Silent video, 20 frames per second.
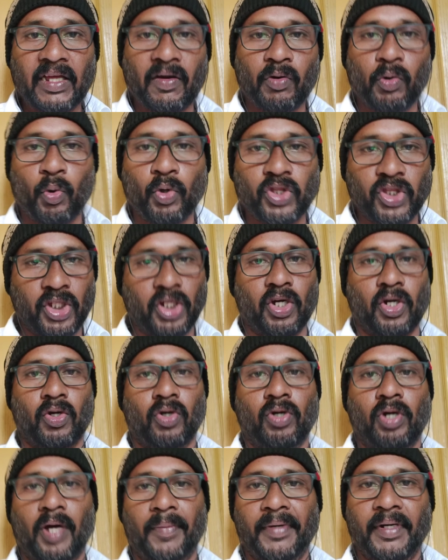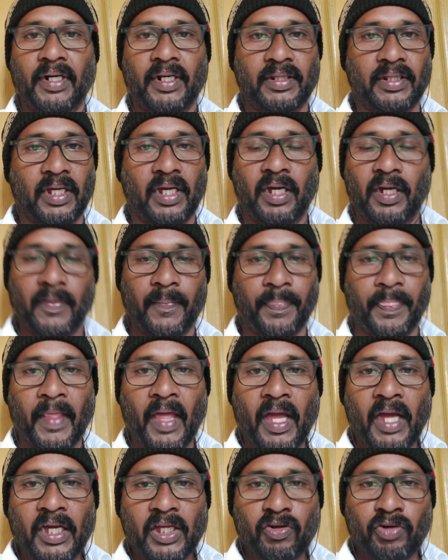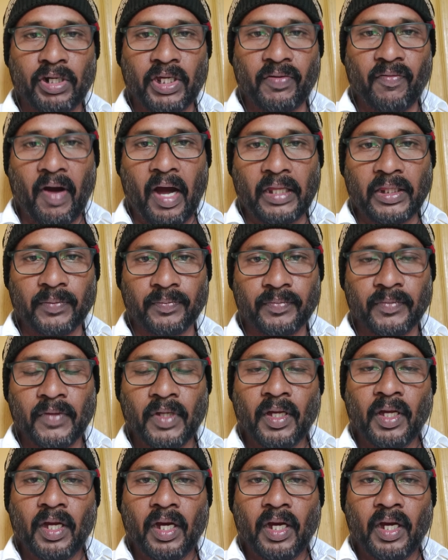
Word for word: அதை அவர் ஒத்துக்கணும் அப்படின்றது தான் இவருடைய வாதம்